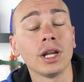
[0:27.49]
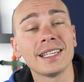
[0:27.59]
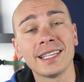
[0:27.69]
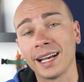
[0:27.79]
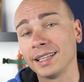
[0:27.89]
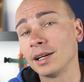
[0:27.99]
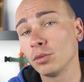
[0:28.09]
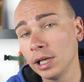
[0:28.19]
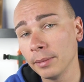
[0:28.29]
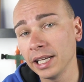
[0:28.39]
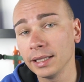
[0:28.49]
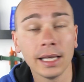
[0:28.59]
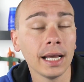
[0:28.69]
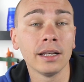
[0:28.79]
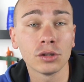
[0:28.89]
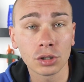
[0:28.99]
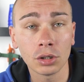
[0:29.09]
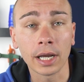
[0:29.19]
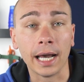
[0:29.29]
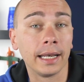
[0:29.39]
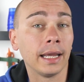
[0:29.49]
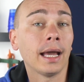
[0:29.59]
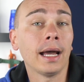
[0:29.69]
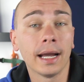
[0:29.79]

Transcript: lasciare tranquillamente al nostro cane